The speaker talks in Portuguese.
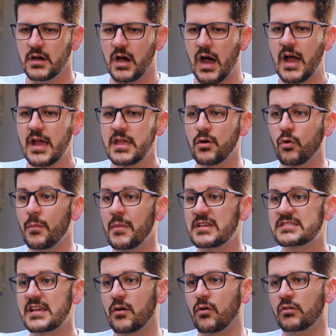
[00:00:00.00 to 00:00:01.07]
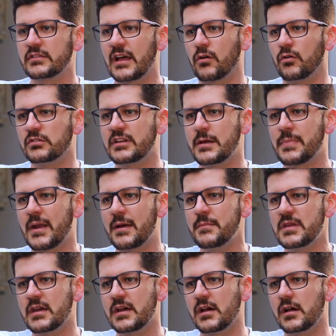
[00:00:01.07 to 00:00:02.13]
Aí eu comecei a contar, contei para
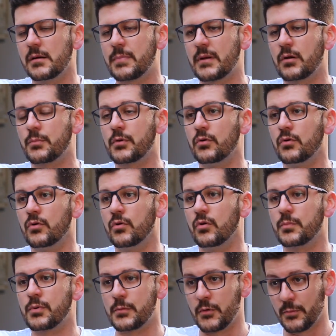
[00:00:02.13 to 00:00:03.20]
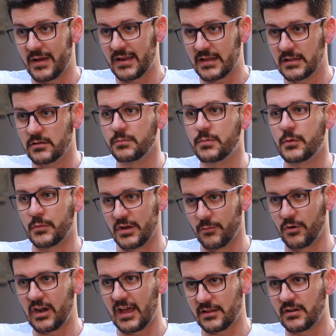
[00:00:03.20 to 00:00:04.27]
minha, pra, pro, pro meu marido, pro meu
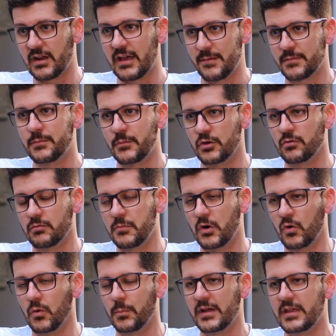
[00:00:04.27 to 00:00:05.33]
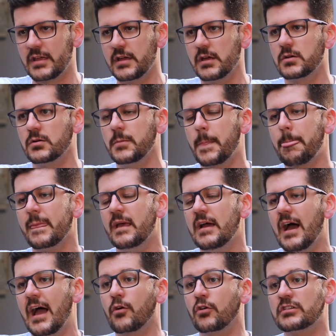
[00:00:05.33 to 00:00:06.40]
namorado na época, meu, meu companheiro.
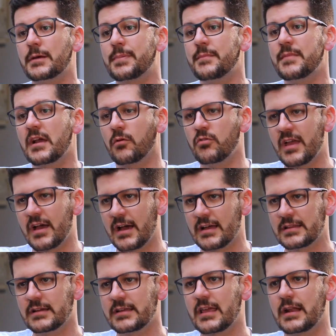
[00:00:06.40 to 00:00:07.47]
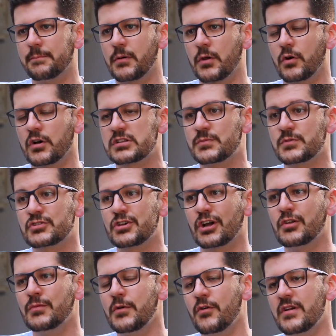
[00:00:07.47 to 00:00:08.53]
Aí contei para minha cunhada, que era próximo, só
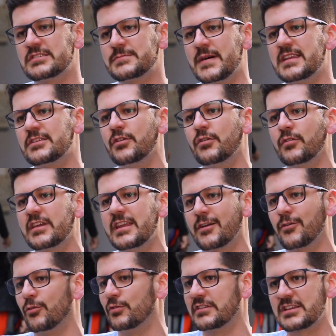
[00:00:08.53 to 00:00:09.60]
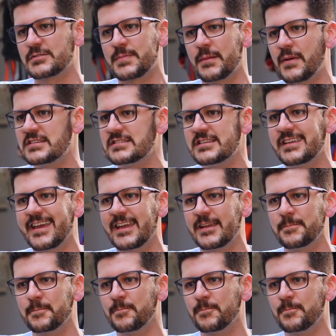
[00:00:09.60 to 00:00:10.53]
que o meu ex-marido não queria que eu contasse para mais ninguém.